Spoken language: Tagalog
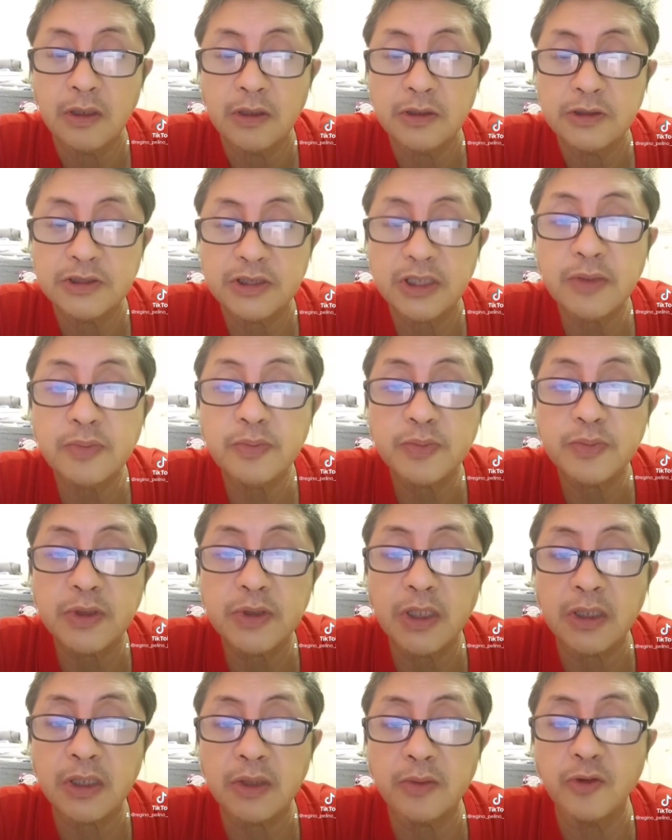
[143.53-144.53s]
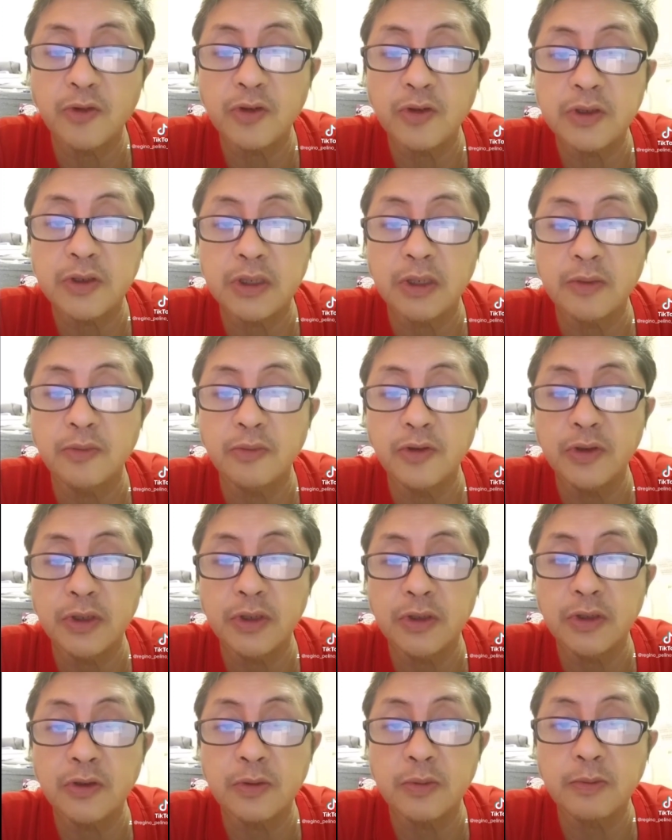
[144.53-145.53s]
safety ang imong
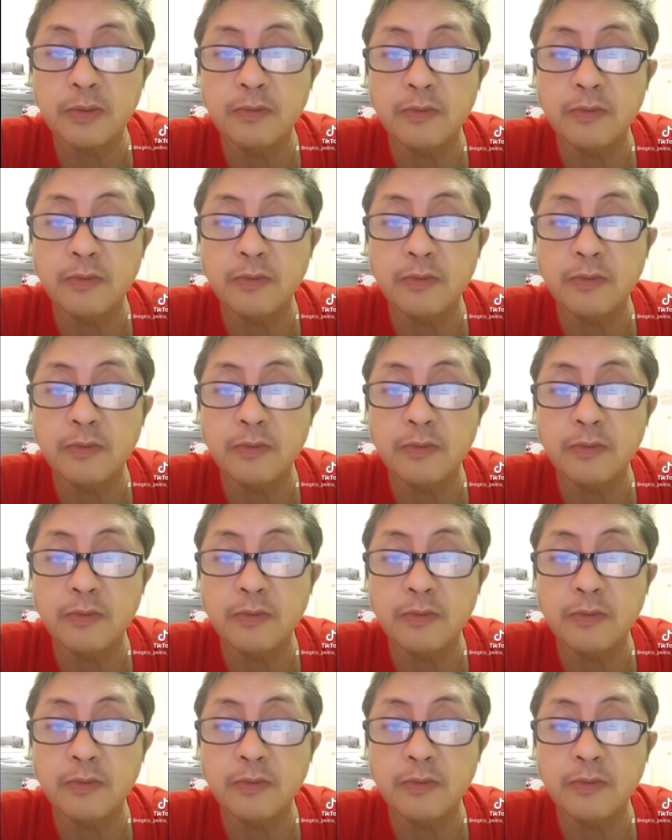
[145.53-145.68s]
kinabuhi o